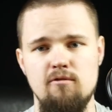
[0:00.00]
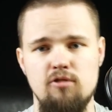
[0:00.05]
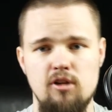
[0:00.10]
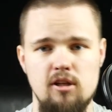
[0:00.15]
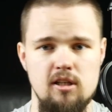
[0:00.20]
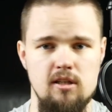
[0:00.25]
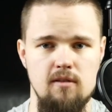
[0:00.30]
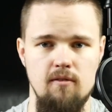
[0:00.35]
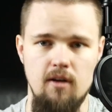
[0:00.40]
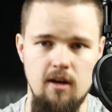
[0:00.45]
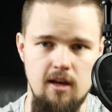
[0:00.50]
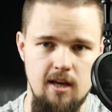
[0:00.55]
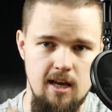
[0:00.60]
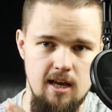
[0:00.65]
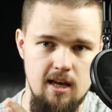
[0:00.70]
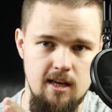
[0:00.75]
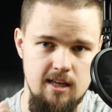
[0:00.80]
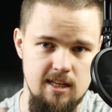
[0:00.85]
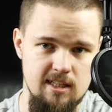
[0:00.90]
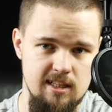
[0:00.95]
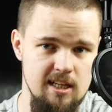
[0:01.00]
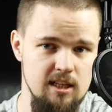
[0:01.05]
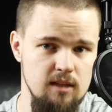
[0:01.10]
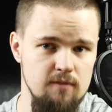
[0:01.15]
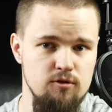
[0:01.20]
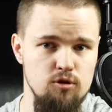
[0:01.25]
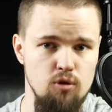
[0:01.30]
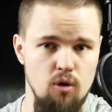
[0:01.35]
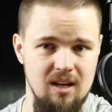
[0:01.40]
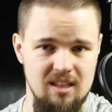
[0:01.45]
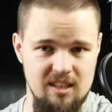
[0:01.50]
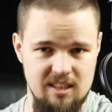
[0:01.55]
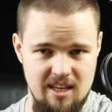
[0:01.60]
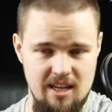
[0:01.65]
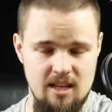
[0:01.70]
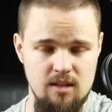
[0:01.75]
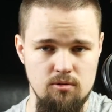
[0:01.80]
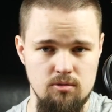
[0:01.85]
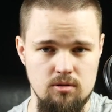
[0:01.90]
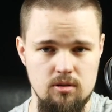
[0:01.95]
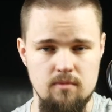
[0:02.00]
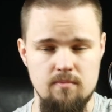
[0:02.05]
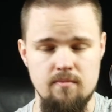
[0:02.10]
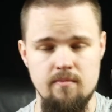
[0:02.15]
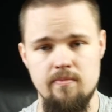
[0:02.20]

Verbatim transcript: вот это, э, если это все откинуть,